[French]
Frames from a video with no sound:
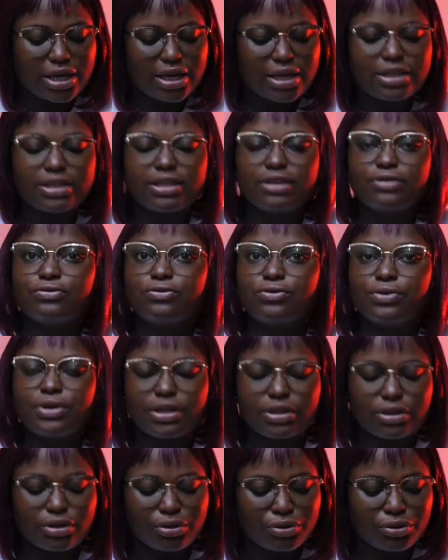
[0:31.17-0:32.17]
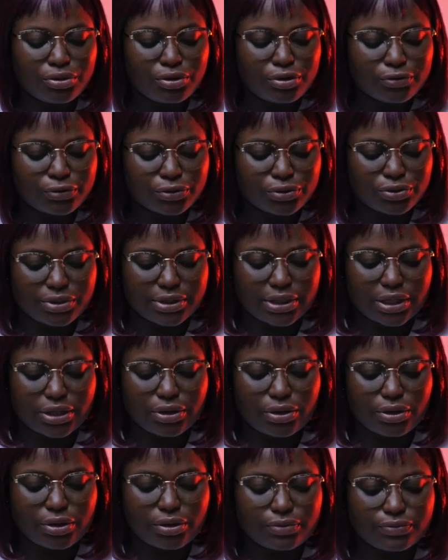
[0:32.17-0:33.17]
et dévouée dans l'œuvre du
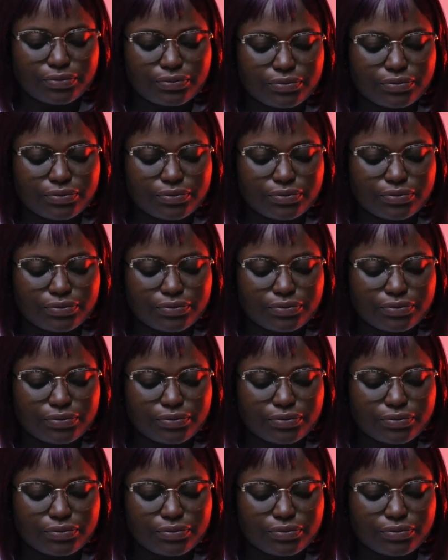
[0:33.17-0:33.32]
Seigneur.